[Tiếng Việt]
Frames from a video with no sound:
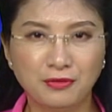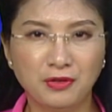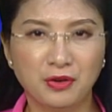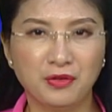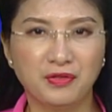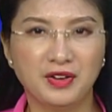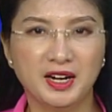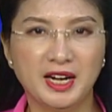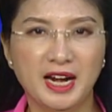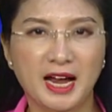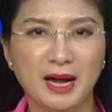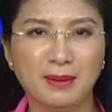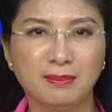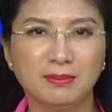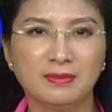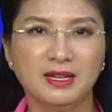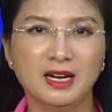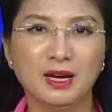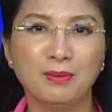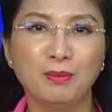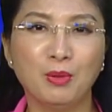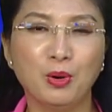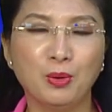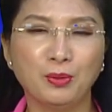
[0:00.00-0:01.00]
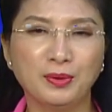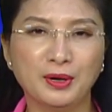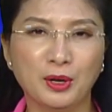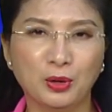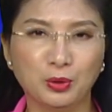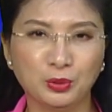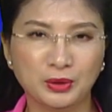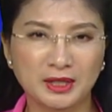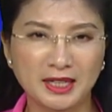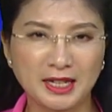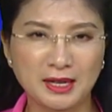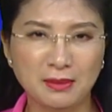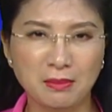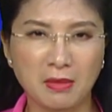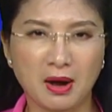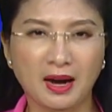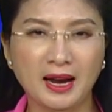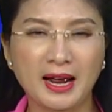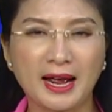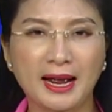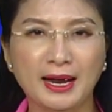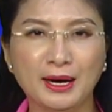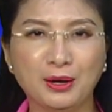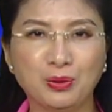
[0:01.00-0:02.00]
Vovinam là môn đầu tiên
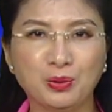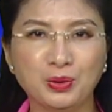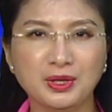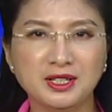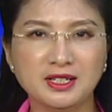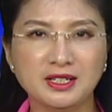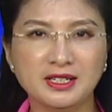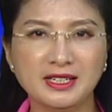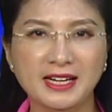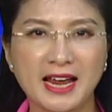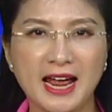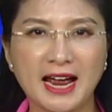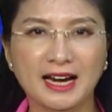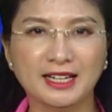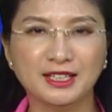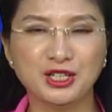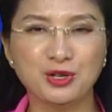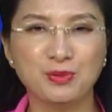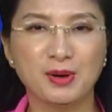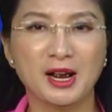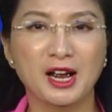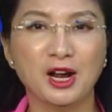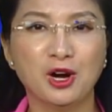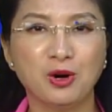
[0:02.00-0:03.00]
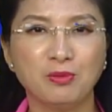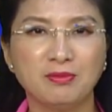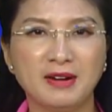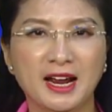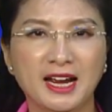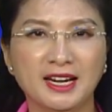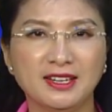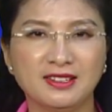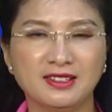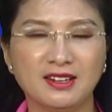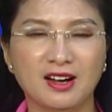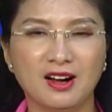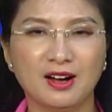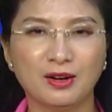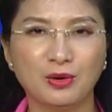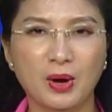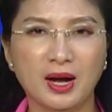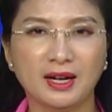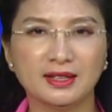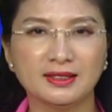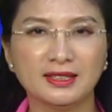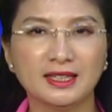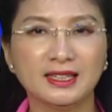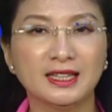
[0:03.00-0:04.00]
mở hàng huy chương vàng trong ngày hôm nay cho
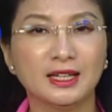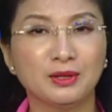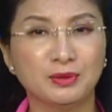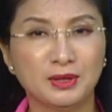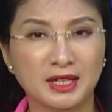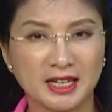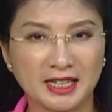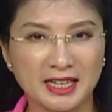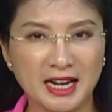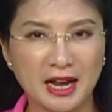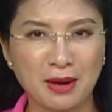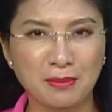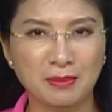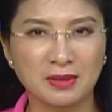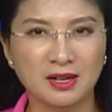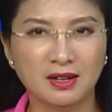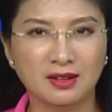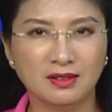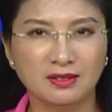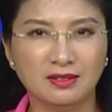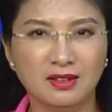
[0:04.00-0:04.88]
đoàn thể thao Việt Nam